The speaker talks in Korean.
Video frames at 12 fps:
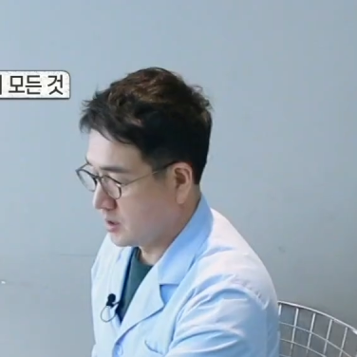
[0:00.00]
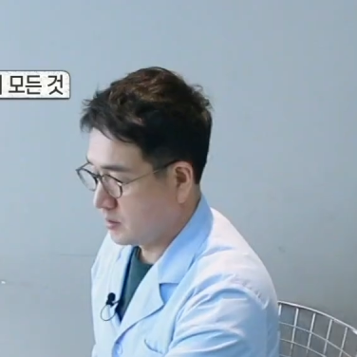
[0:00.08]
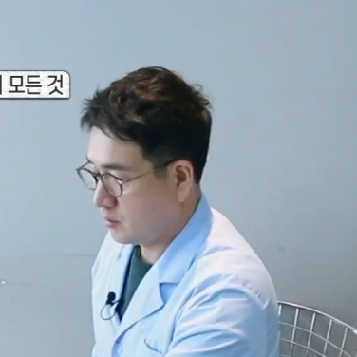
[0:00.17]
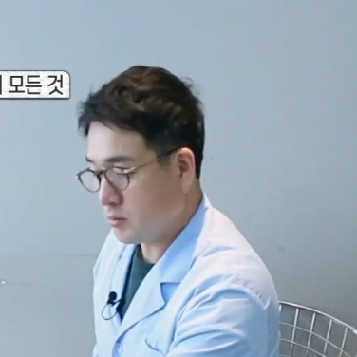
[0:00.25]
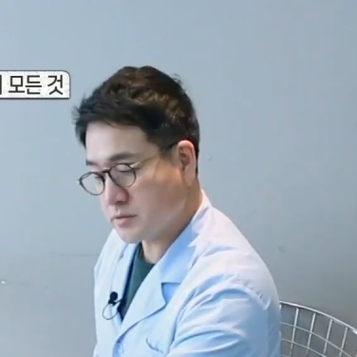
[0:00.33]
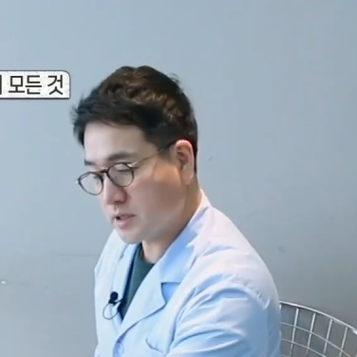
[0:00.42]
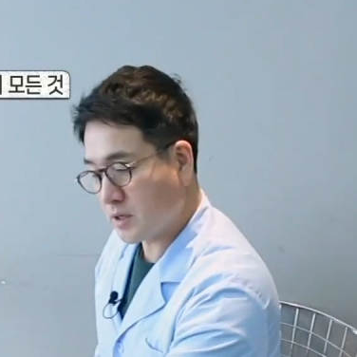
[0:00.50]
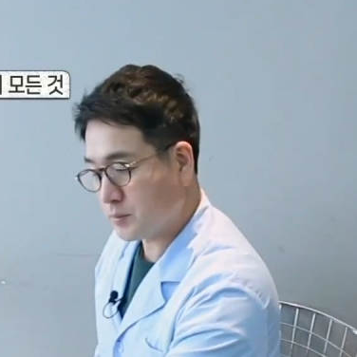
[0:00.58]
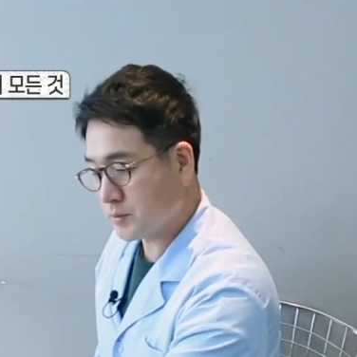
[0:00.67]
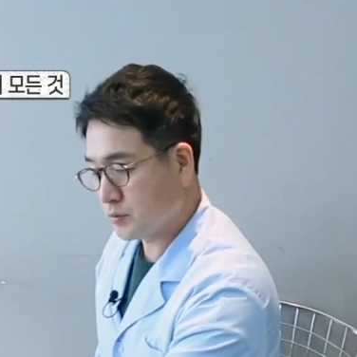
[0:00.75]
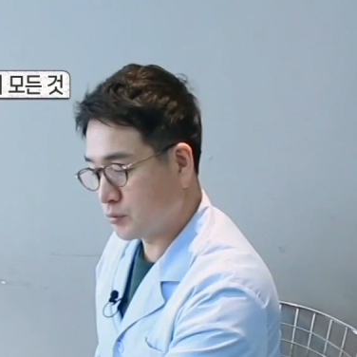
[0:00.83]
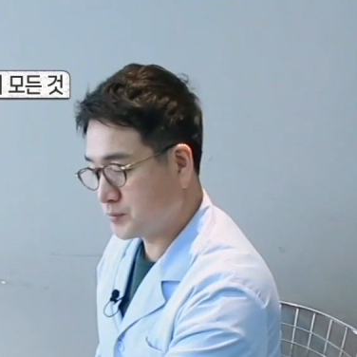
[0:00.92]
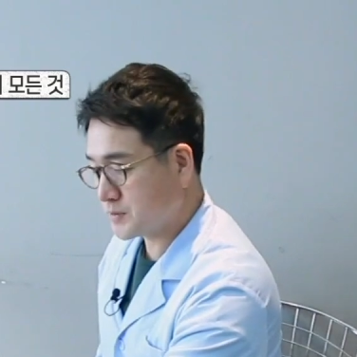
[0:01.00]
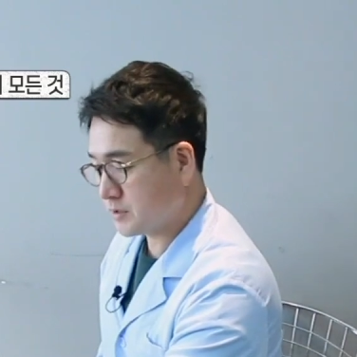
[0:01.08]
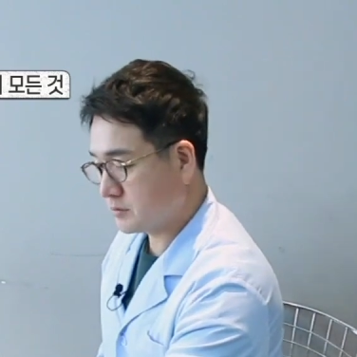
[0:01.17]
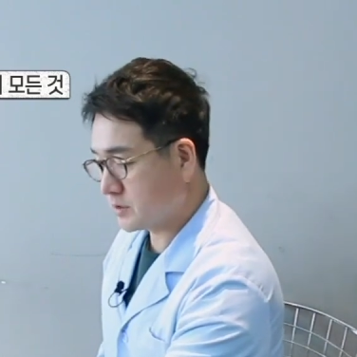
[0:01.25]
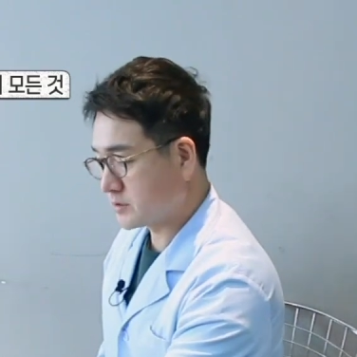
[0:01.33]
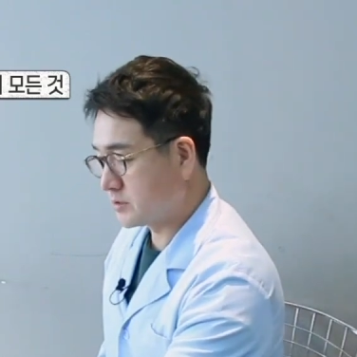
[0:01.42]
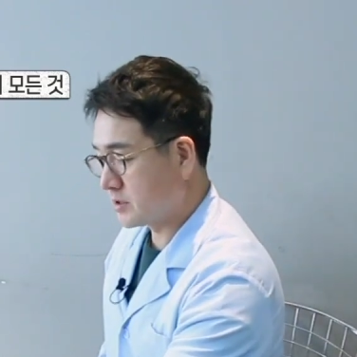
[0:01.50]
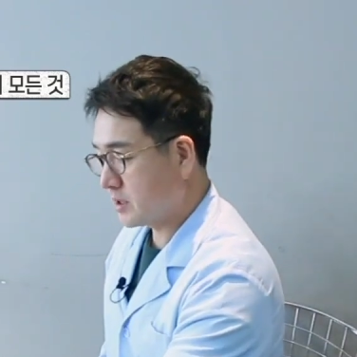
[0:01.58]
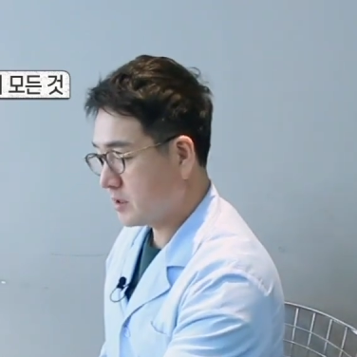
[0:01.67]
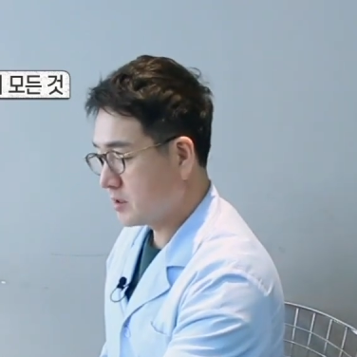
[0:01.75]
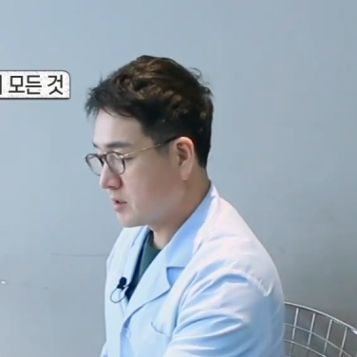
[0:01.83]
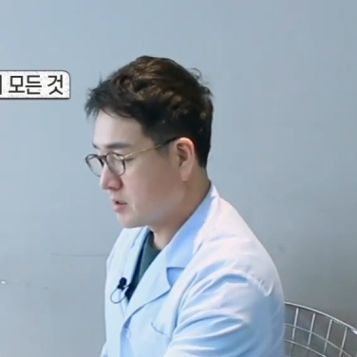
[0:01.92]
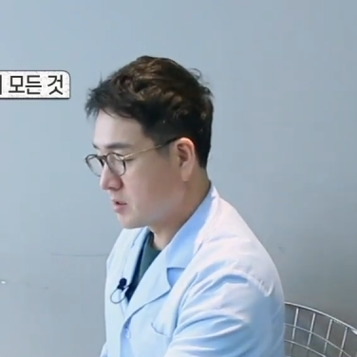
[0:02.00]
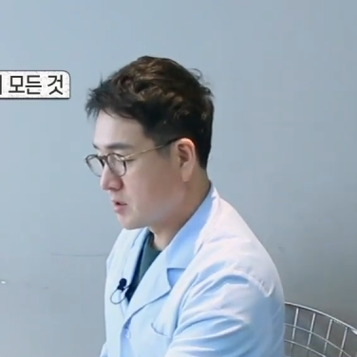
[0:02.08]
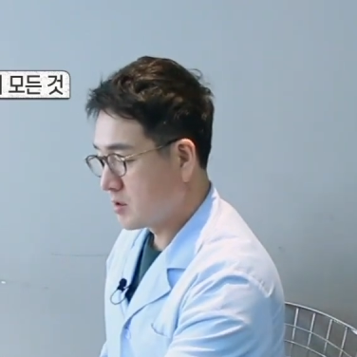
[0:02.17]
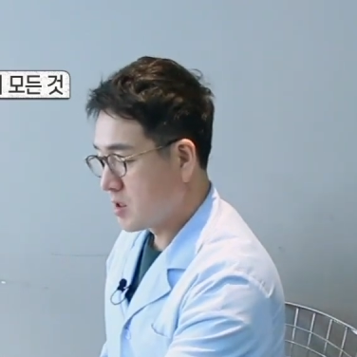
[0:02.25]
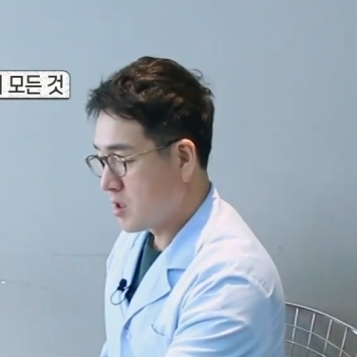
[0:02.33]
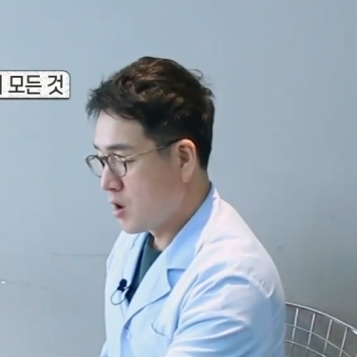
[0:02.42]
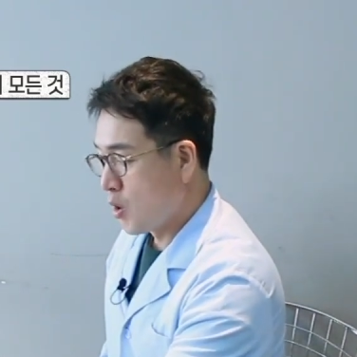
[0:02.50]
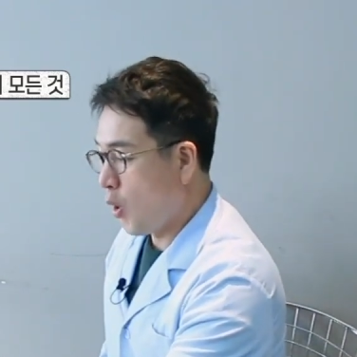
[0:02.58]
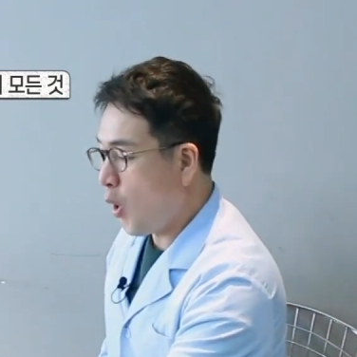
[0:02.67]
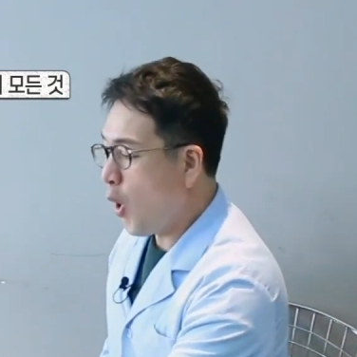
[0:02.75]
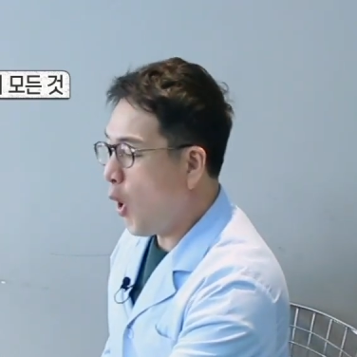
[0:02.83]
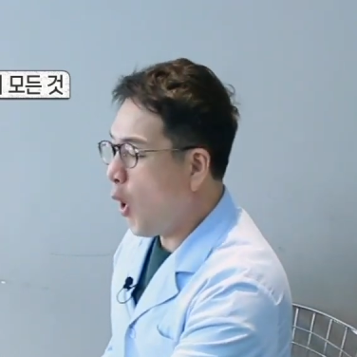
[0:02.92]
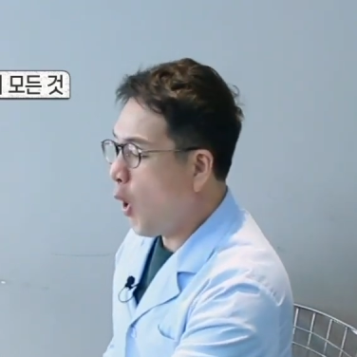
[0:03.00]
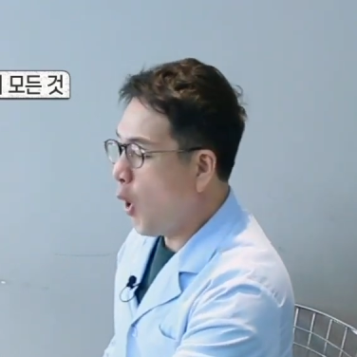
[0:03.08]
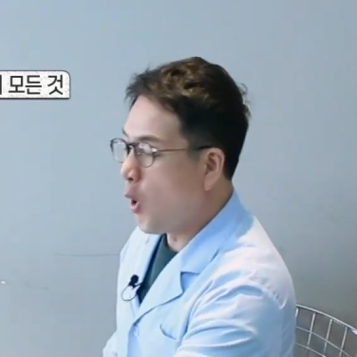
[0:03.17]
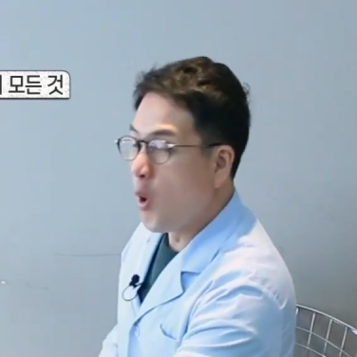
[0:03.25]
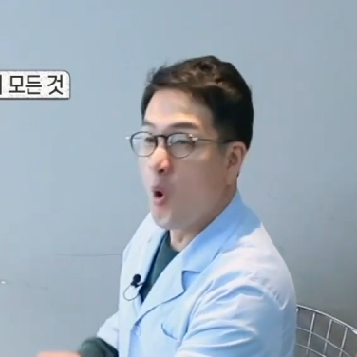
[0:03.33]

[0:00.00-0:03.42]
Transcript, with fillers: 낮습니다. 어, 생각보다 높지 않은 것 같은데? 오!